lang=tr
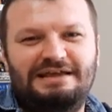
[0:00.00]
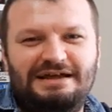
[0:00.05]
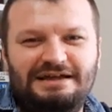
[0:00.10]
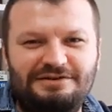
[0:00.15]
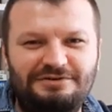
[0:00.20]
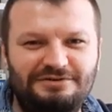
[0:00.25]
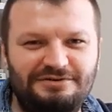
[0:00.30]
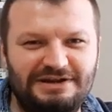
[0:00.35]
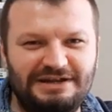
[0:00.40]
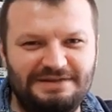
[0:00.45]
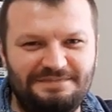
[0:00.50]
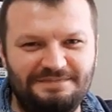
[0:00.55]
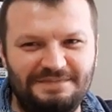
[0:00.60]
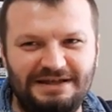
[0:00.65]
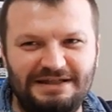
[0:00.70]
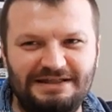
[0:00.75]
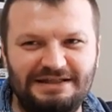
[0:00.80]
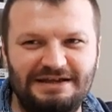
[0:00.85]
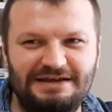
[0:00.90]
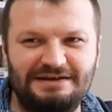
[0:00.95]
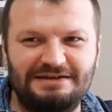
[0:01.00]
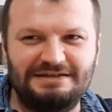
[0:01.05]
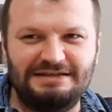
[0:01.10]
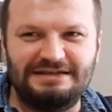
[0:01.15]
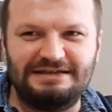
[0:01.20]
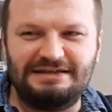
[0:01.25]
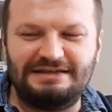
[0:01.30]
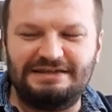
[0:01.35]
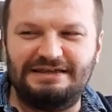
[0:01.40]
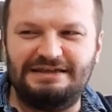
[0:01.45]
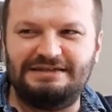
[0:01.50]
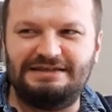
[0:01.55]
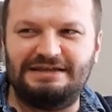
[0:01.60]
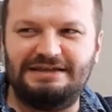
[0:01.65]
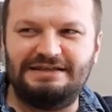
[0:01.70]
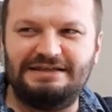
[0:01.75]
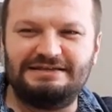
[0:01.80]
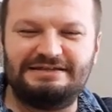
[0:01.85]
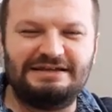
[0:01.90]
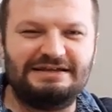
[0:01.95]
Yani öğretmenler hani
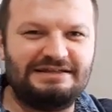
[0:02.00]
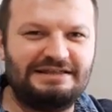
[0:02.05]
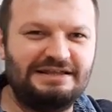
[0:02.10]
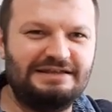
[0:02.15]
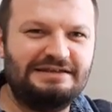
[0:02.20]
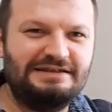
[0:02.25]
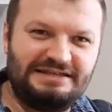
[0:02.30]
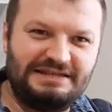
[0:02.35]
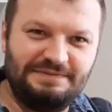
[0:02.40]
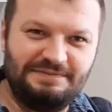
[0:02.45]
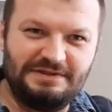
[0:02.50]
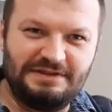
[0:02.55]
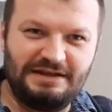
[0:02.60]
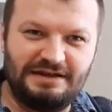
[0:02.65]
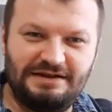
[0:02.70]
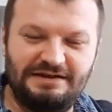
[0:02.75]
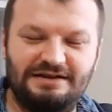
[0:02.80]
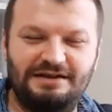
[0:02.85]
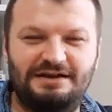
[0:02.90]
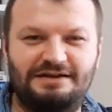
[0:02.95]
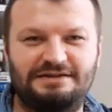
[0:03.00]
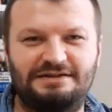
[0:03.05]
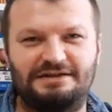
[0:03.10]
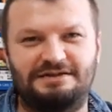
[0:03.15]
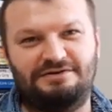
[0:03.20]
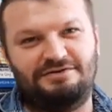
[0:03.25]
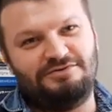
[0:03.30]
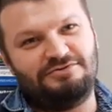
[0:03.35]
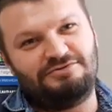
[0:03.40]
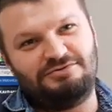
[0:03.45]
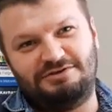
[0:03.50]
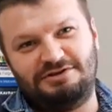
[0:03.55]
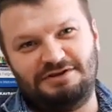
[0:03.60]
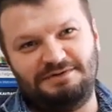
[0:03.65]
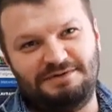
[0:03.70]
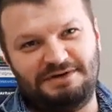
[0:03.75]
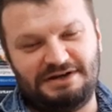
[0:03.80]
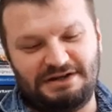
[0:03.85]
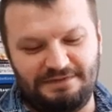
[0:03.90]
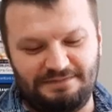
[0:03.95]
genelde zaten seminerlerde okulda
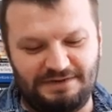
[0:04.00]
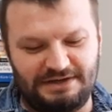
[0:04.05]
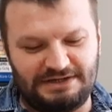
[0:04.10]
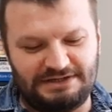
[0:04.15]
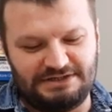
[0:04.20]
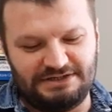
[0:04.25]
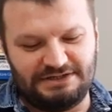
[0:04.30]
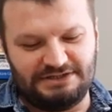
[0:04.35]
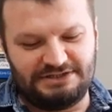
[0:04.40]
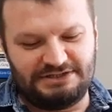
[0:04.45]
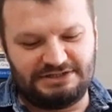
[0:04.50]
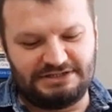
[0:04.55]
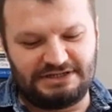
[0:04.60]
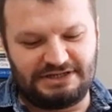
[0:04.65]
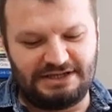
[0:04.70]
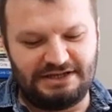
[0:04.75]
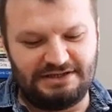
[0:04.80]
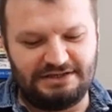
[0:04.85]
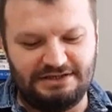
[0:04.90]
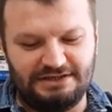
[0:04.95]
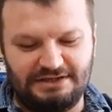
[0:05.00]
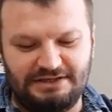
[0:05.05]
beraber çalışırken.